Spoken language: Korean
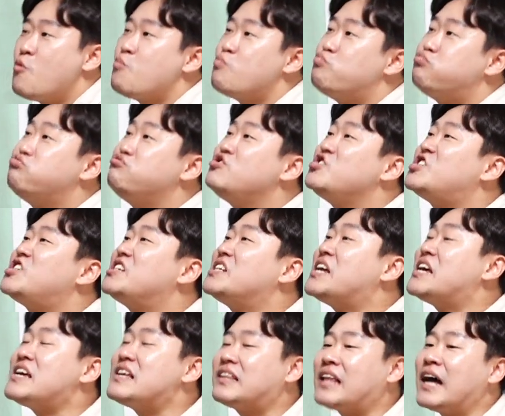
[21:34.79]

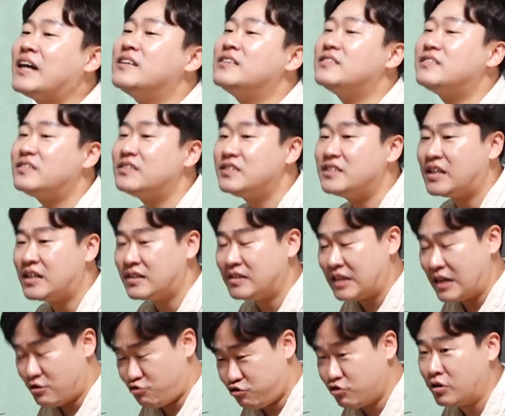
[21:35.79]
문신의 탈을 쓴 자는
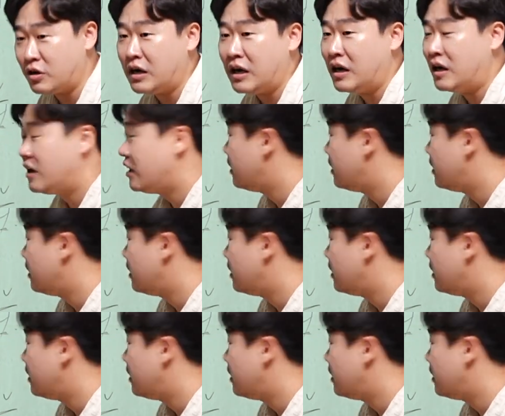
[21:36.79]
다 죽여라.